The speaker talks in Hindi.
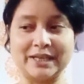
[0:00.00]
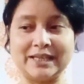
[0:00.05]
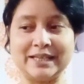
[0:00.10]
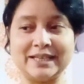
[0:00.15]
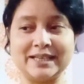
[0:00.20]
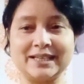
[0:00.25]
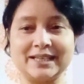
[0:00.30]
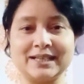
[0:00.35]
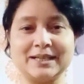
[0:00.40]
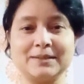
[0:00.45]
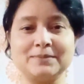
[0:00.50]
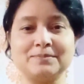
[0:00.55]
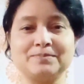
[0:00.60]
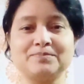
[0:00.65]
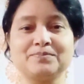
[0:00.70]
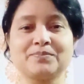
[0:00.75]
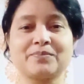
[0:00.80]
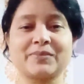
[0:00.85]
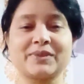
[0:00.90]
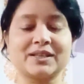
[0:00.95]
वो ले लेना
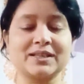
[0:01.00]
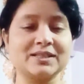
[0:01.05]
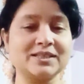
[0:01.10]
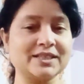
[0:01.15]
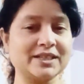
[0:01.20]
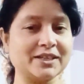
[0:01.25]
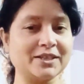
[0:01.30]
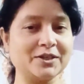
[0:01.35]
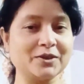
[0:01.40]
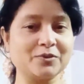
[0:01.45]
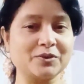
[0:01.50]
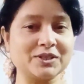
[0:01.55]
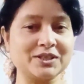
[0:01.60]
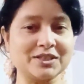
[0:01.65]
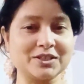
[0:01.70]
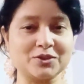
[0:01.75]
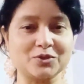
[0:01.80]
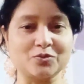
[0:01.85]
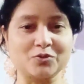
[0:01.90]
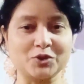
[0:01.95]
है चेहरे
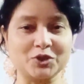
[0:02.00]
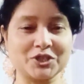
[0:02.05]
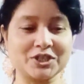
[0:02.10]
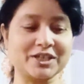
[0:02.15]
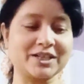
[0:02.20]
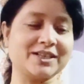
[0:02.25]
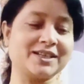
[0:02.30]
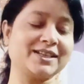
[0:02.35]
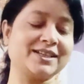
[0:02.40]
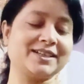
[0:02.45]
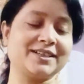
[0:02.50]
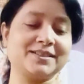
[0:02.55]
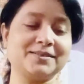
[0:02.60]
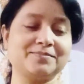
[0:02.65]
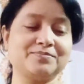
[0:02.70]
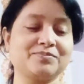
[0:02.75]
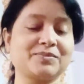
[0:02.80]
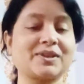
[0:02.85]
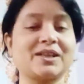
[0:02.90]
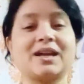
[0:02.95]
को अच्छे से वॉश करना
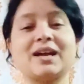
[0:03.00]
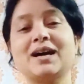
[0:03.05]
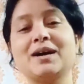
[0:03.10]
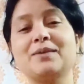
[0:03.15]
है